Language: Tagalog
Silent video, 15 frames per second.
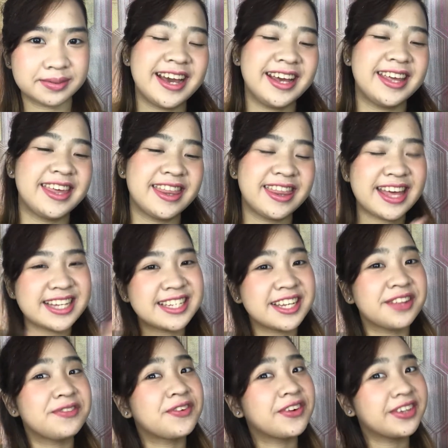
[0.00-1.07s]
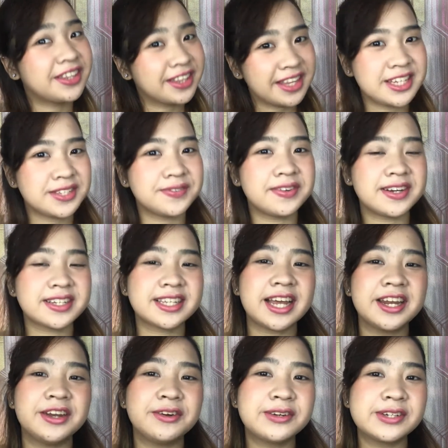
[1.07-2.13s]
And that's it for today's vlog.
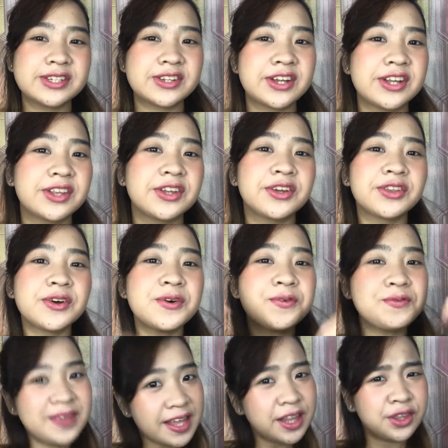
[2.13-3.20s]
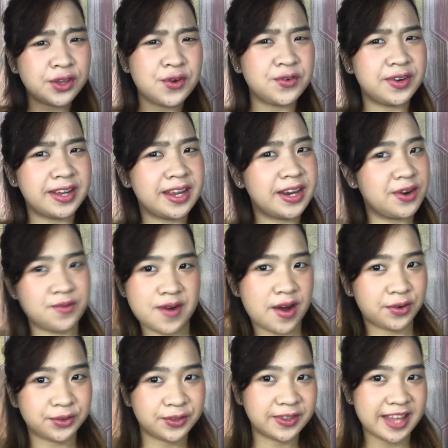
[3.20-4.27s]
Sana nagustuhan niyo itong video na ginawa
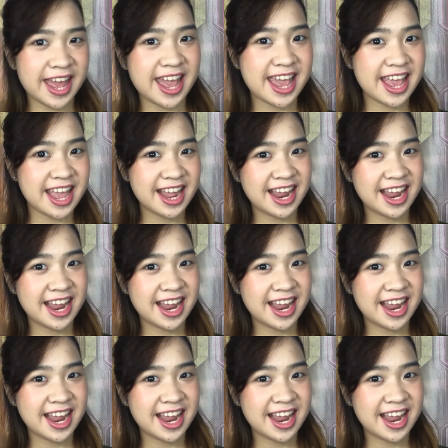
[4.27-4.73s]
ko today.